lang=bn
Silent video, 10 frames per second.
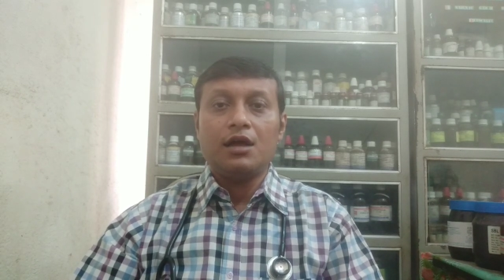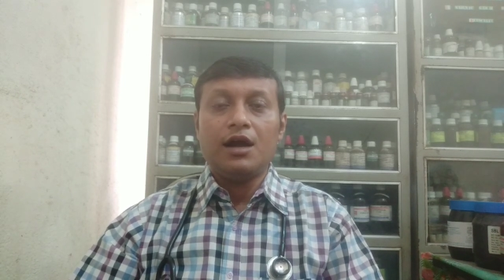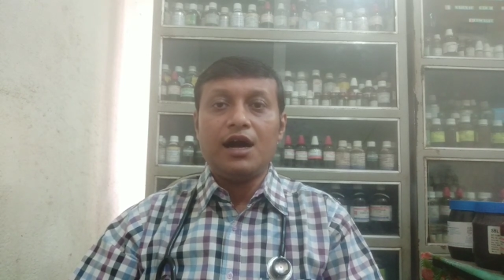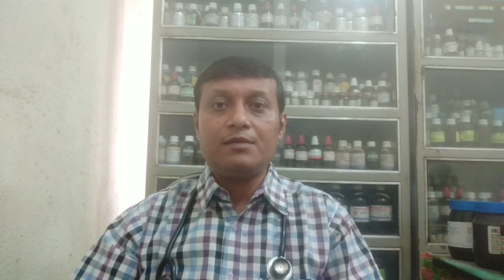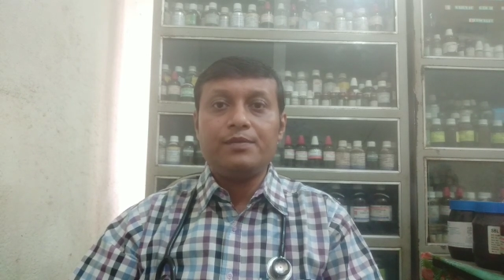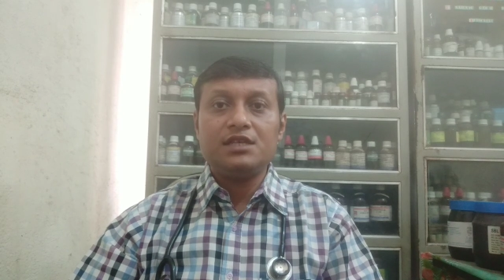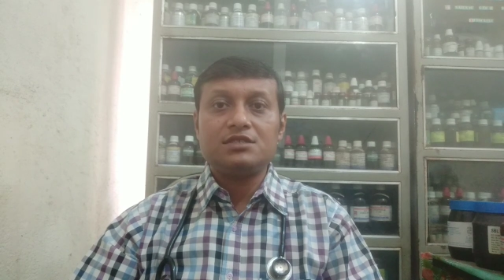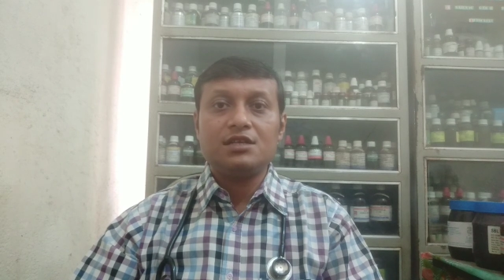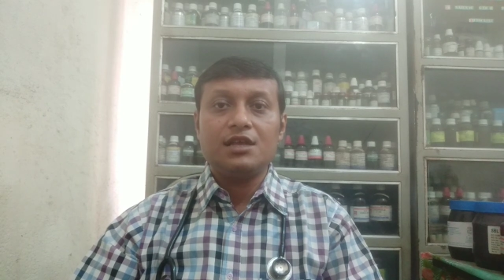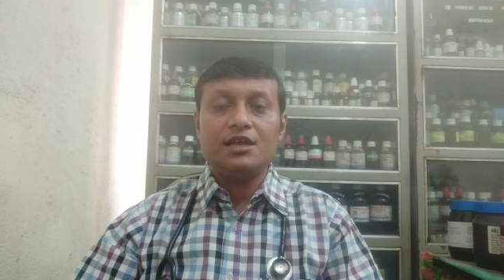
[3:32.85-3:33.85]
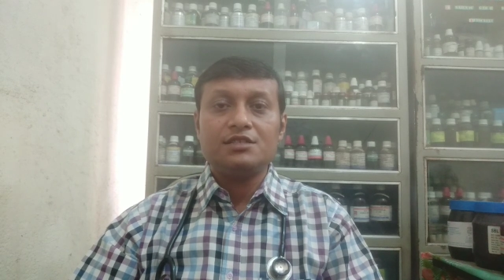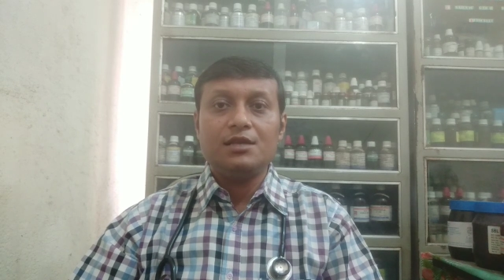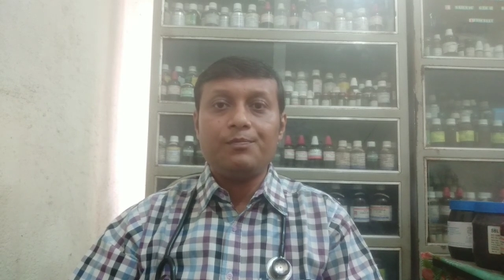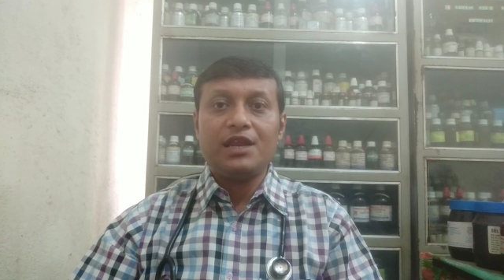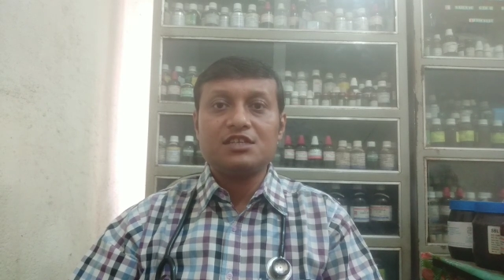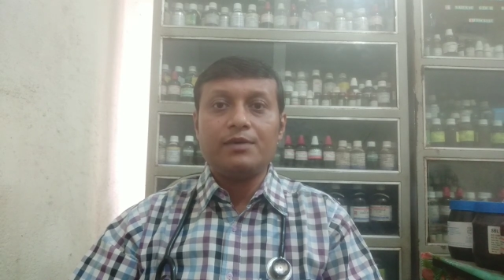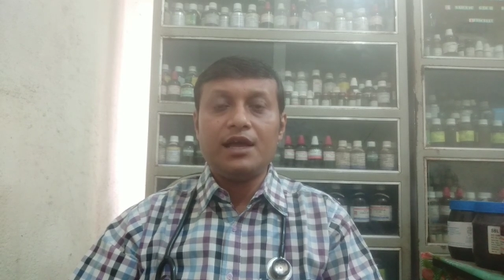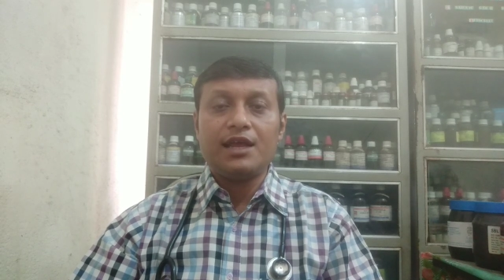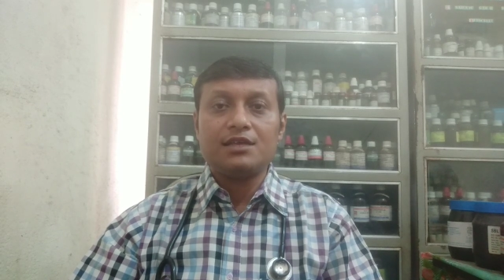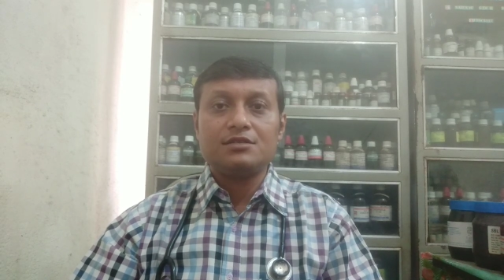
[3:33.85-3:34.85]
হারপিস সিমপ্লেক্স
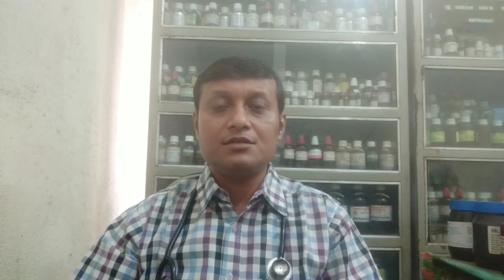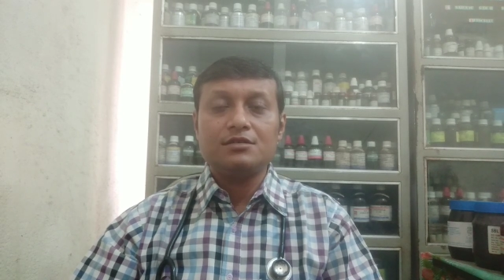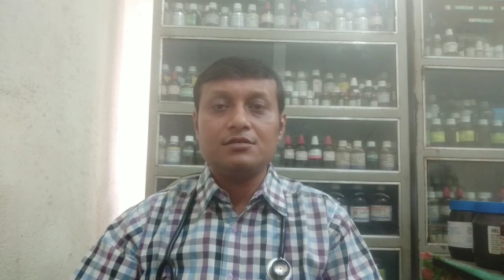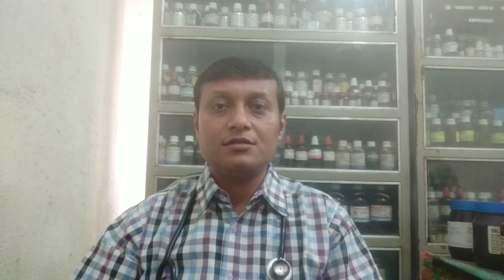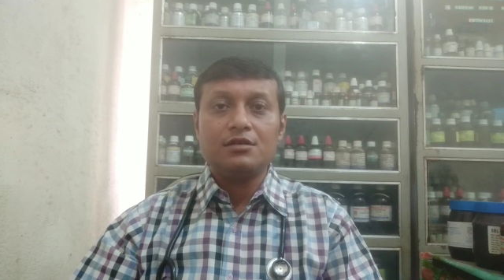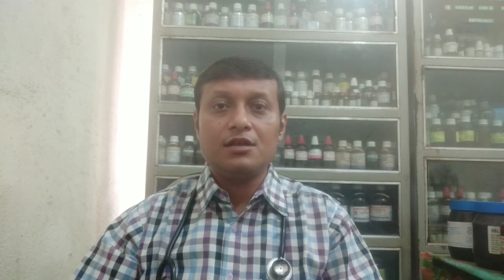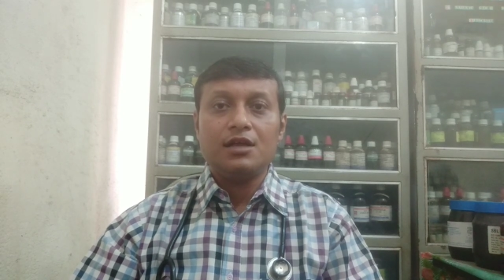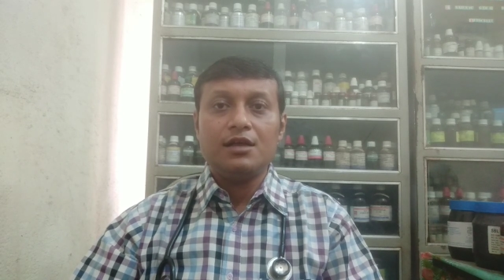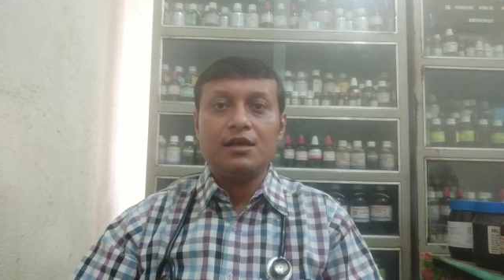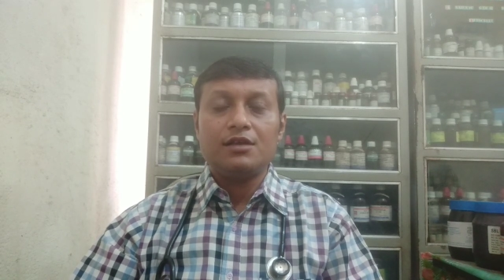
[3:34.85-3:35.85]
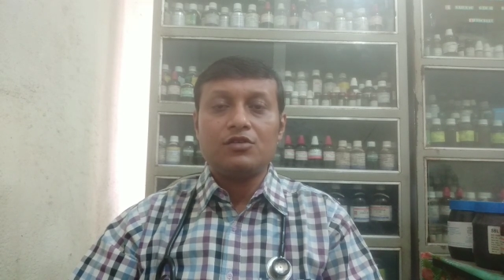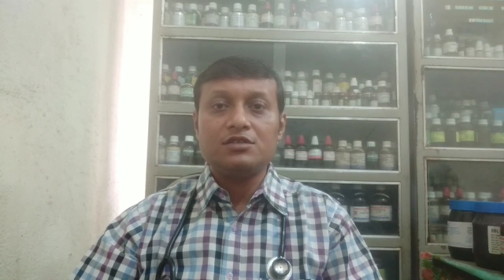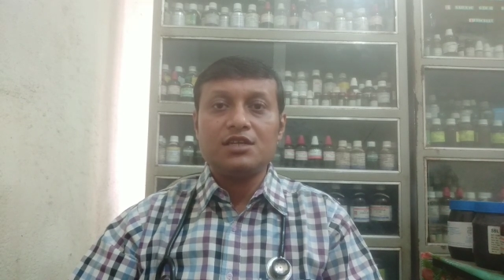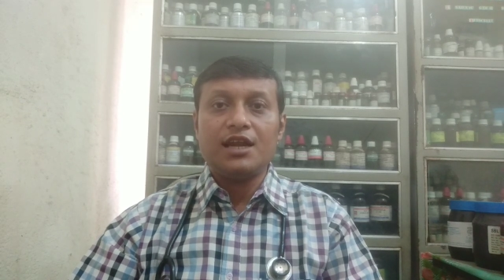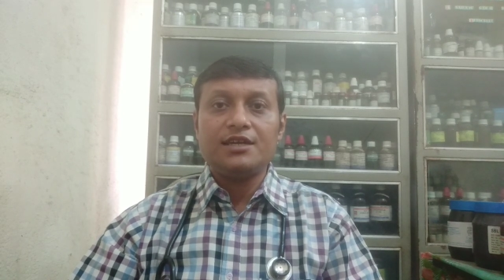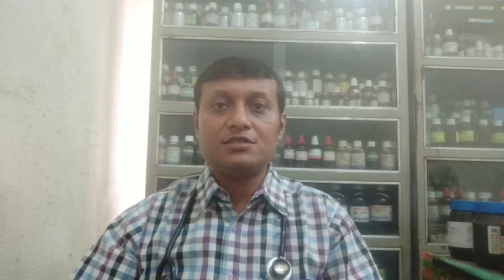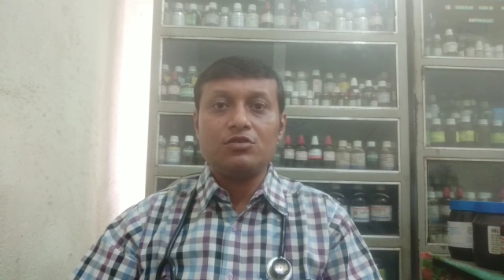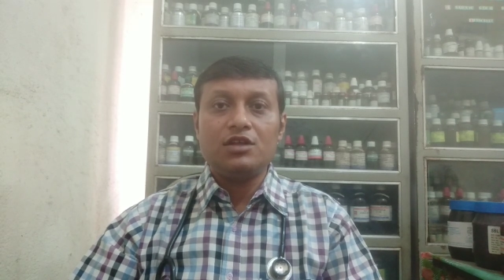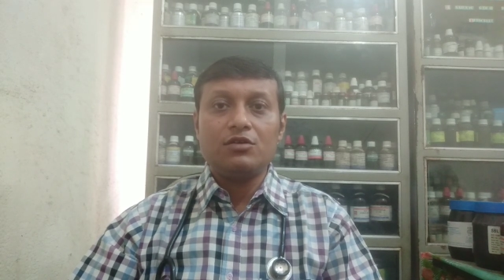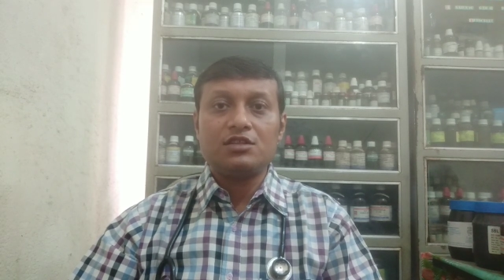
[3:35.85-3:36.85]
ভাইরাস টনসিলাইটিস
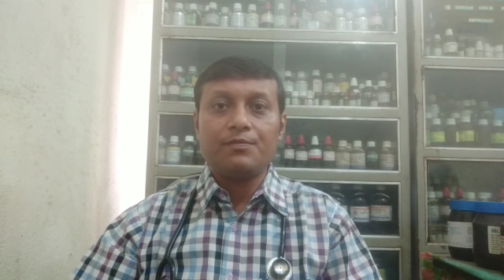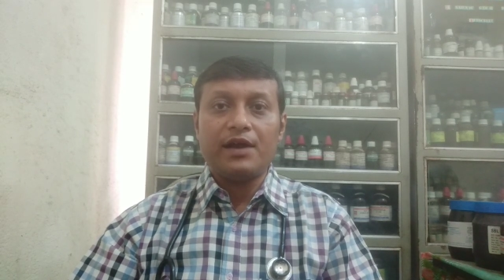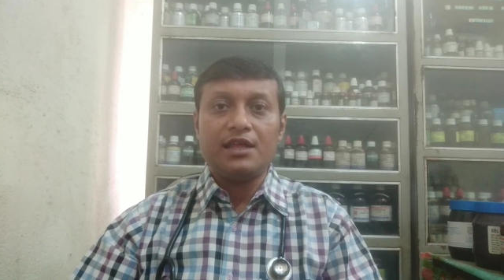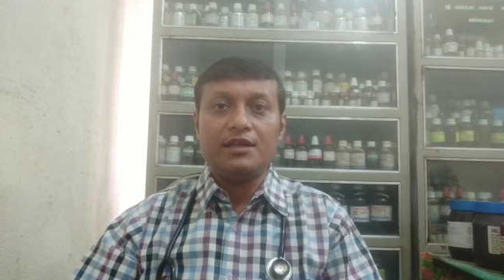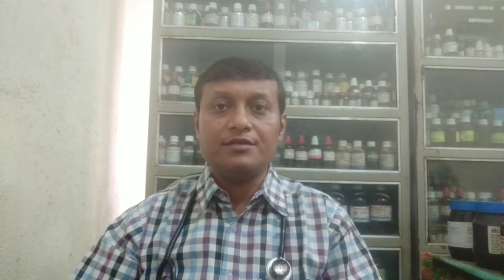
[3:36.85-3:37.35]
তৈরি করতে পারে